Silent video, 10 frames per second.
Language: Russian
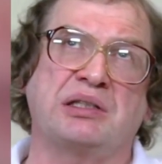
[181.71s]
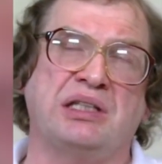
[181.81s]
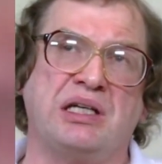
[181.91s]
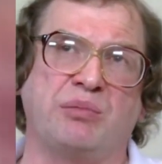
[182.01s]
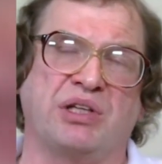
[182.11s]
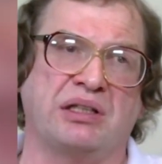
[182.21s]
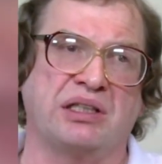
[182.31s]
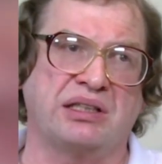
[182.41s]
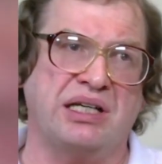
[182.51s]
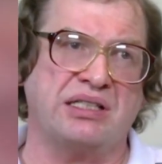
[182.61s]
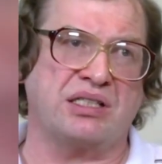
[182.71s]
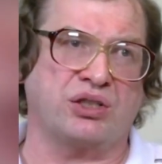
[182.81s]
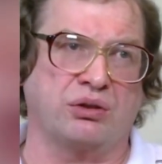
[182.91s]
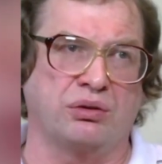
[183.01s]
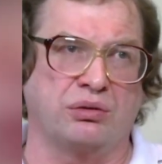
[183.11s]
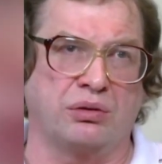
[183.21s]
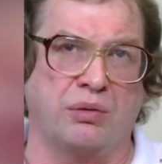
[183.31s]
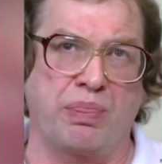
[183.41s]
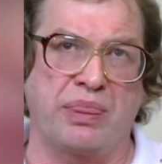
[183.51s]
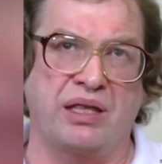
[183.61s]
этот э, термин, этот тезис,
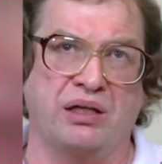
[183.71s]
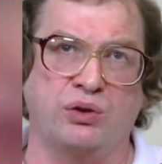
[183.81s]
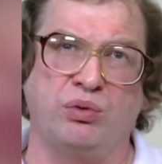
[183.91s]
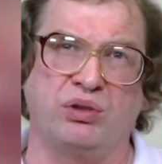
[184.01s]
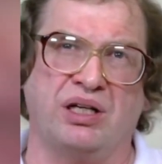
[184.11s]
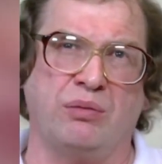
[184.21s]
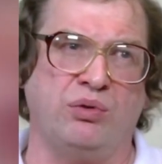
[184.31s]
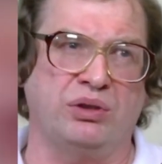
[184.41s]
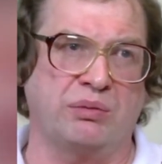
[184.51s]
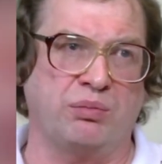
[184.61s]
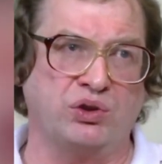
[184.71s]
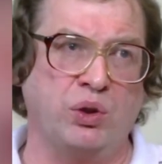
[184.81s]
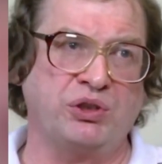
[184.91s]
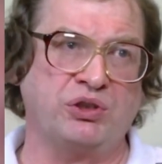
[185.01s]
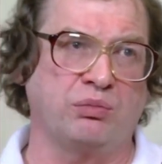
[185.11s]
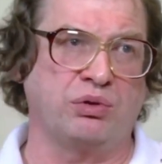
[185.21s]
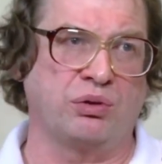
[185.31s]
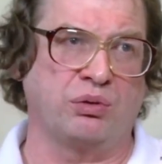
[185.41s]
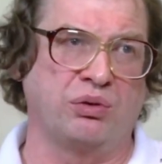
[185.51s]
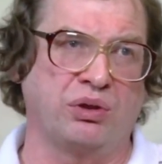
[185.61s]
что кто будет работать, просто общество
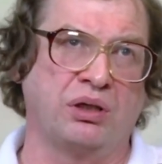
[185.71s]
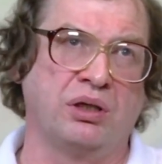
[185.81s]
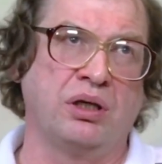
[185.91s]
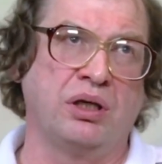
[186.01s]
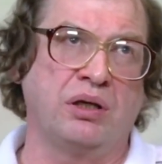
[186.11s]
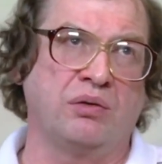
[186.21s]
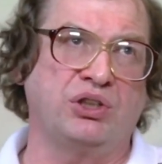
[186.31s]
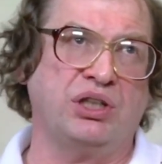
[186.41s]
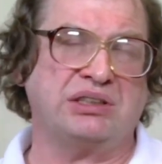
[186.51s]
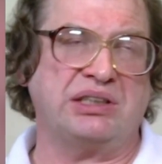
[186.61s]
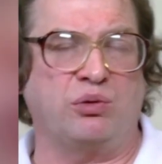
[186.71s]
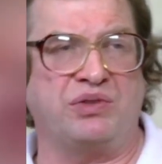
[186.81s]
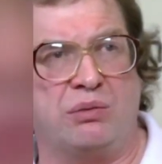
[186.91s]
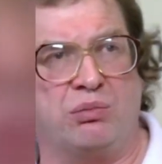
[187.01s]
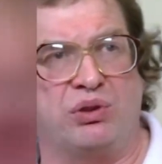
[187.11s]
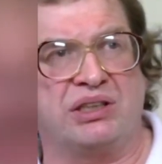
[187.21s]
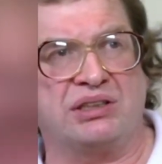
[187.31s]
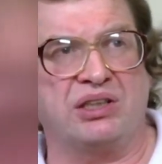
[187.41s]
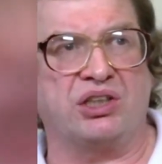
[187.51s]
будет другое. Вот сейчас, если у всех будет